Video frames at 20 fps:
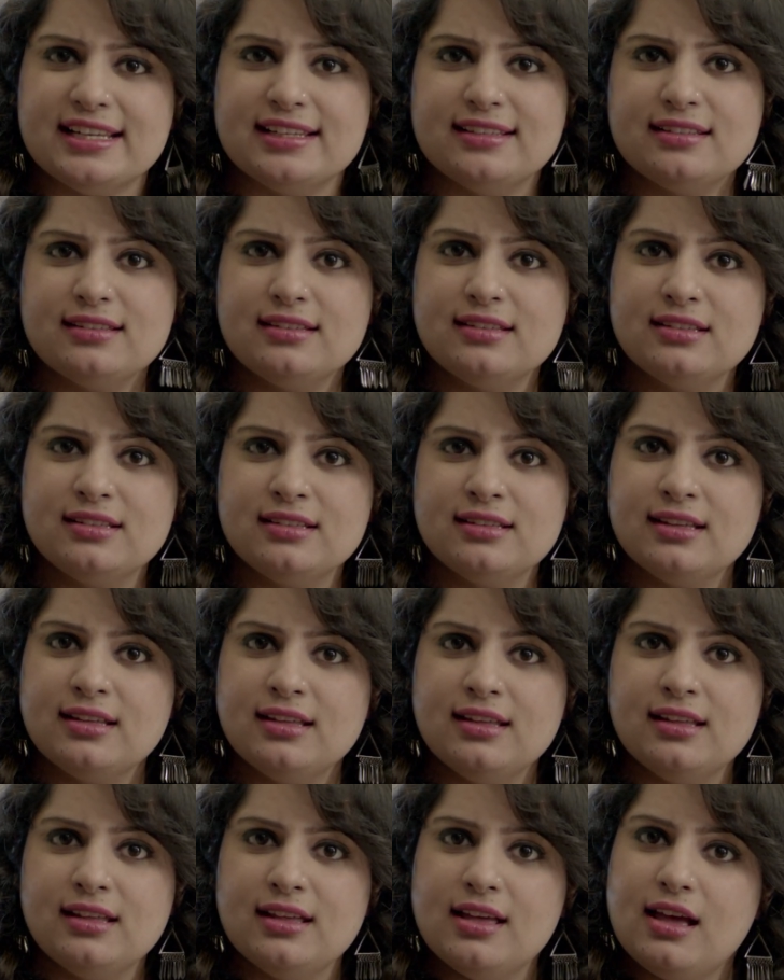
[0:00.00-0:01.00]

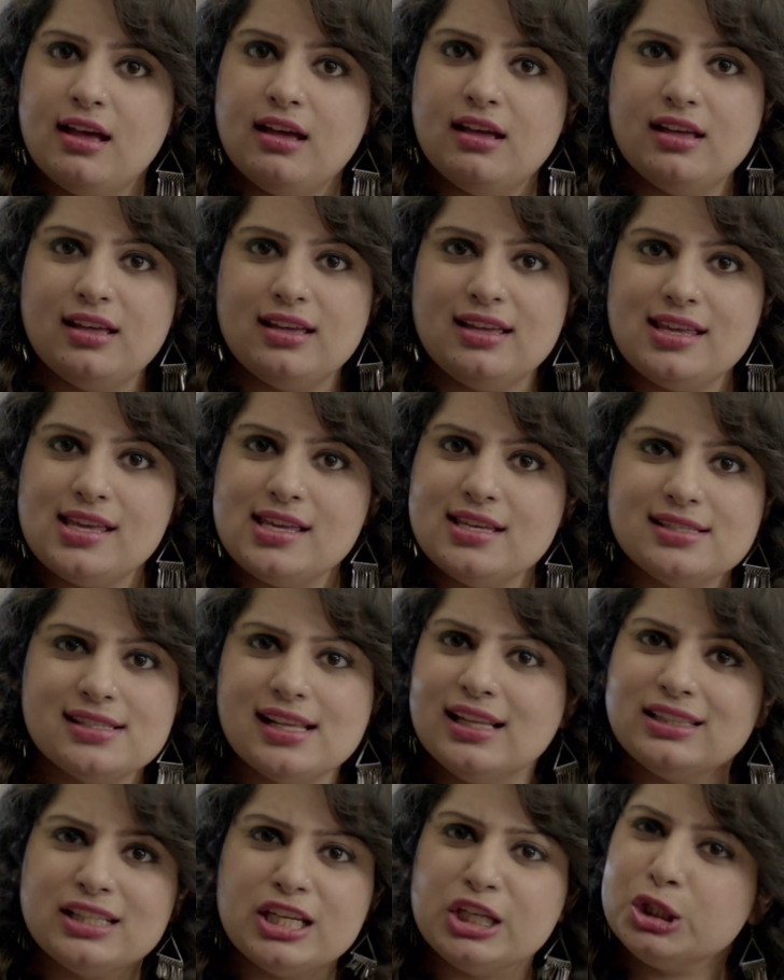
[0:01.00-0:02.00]

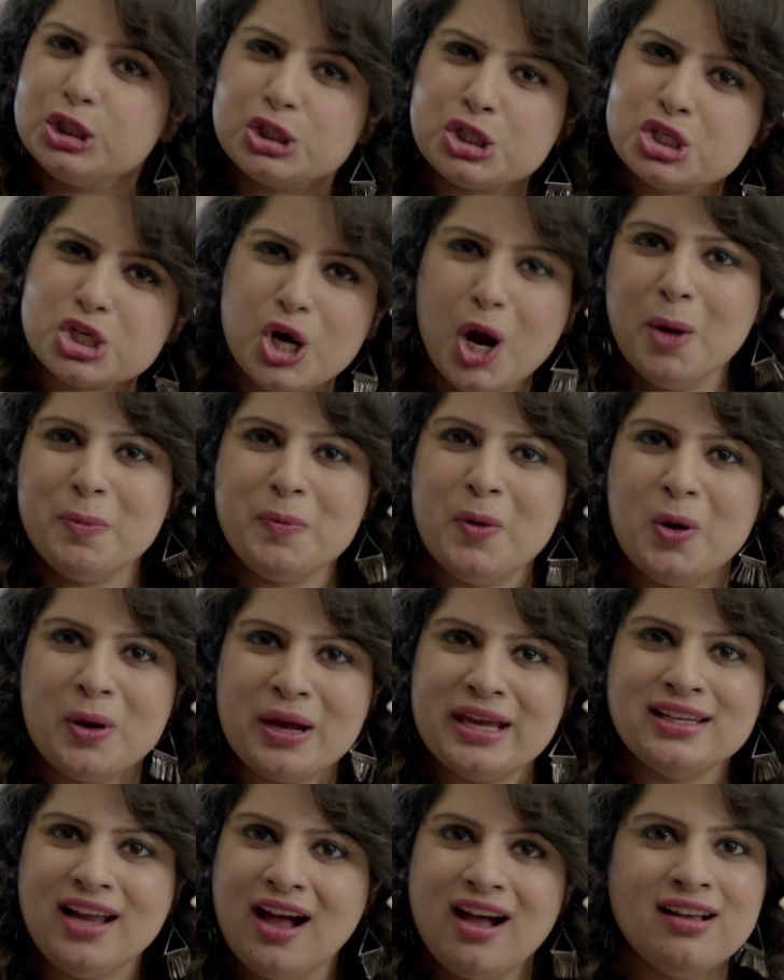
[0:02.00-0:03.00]
इज्जत की तो चौप हो
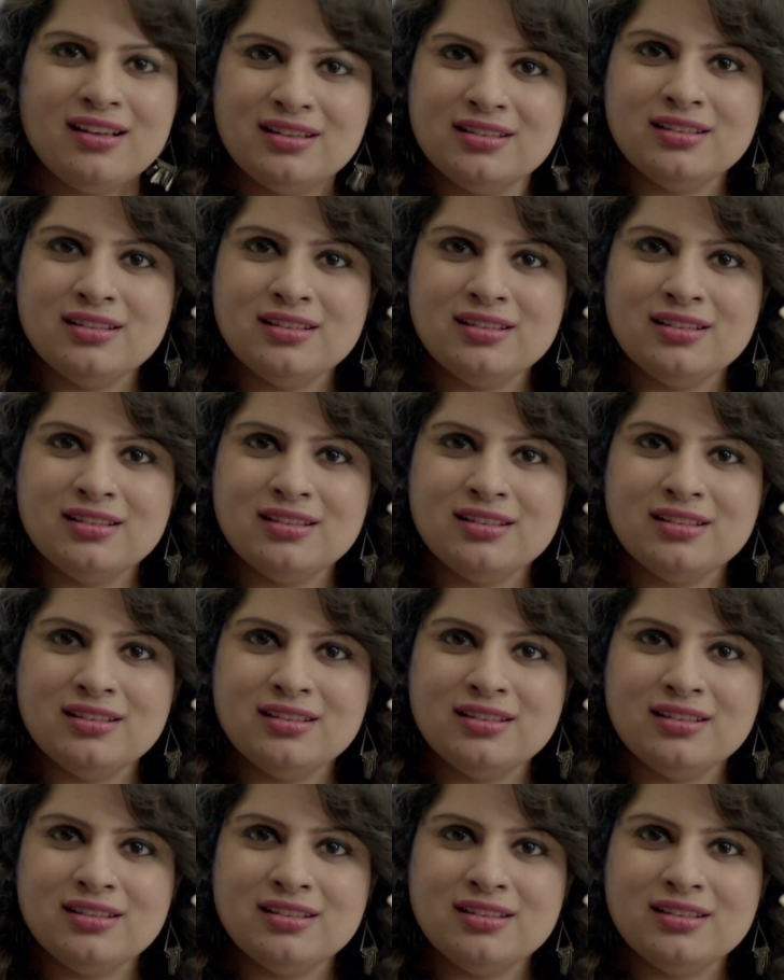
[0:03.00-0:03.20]
गई ना